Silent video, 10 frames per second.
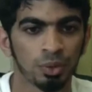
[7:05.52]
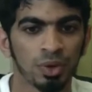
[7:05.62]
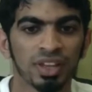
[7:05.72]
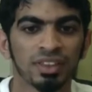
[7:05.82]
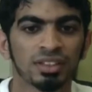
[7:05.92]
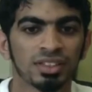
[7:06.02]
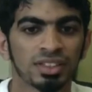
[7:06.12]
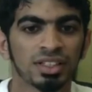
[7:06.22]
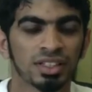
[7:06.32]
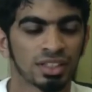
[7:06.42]
وأيضا
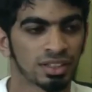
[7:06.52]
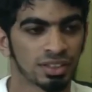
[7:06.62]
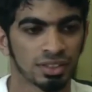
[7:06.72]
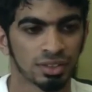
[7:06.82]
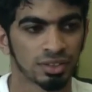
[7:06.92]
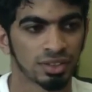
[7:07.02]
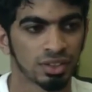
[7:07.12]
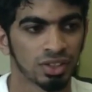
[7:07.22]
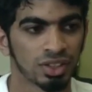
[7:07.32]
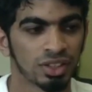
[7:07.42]
اشتقت
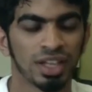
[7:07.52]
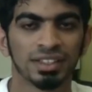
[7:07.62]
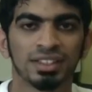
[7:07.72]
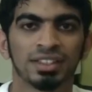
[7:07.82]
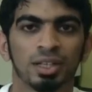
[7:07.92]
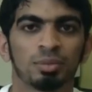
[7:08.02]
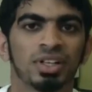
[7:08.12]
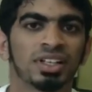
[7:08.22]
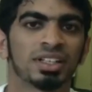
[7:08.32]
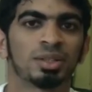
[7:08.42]
لعدة
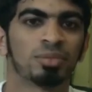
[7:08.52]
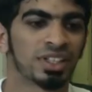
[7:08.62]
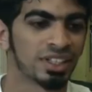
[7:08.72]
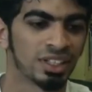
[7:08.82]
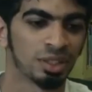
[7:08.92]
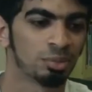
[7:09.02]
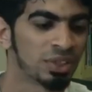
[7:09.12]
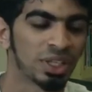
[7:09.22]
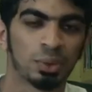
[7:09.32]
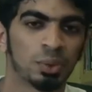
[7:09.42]
أماكن مثل
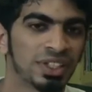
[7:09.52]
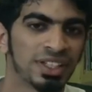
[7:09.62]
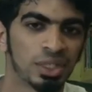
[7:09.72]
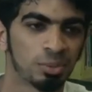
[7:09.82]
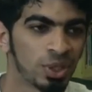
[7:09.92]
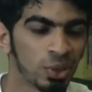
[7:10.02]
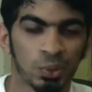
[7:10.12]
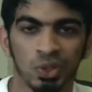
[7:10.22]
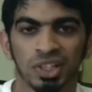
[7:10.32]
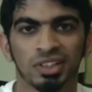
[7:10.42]
متعود دائما
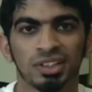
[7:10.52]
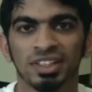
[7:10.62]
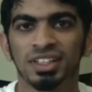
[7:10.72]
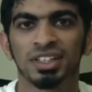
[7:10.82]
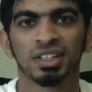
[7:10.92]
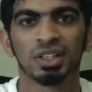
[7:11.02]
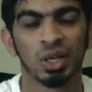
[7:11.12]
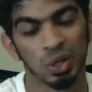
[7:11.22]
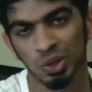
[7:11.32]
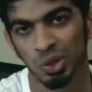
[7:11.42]
أروح
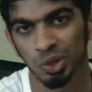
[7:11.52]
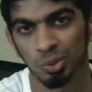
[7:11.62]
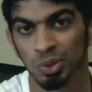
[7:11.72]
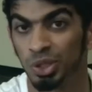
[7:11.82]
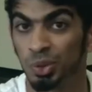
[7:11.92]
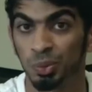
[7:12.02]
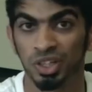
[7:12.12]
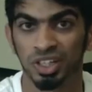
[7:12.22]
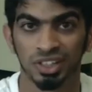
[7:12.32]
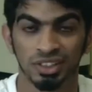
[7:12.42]
القرم
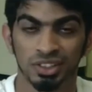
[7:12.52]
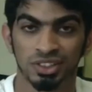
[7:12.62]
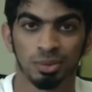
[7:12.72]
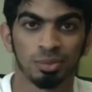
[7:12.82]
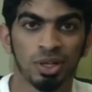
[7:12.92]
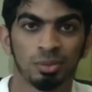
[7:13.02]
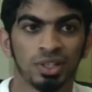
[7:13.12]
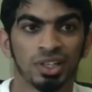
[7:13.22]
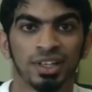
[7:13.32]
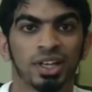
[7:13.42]
والخوير عند الشباب
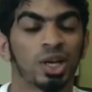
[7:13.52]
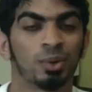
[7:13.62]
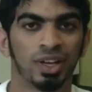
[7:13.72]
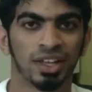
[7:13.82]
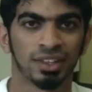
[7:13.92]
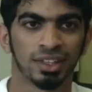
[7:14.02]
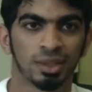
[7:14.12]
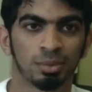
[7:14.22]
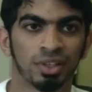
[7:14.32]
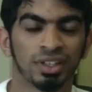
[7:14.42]
هناك أو
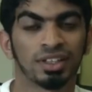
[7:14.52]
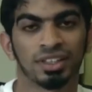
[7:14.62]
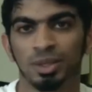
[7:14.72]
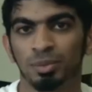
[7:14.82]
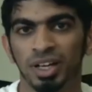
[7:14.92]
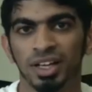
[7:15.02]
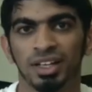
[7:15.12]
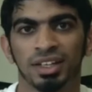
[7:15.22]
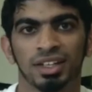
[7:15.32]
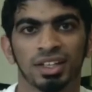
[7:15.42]
العذيب نجتمع
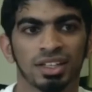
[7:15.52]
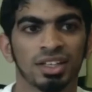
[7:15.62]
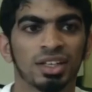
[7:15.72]
هناك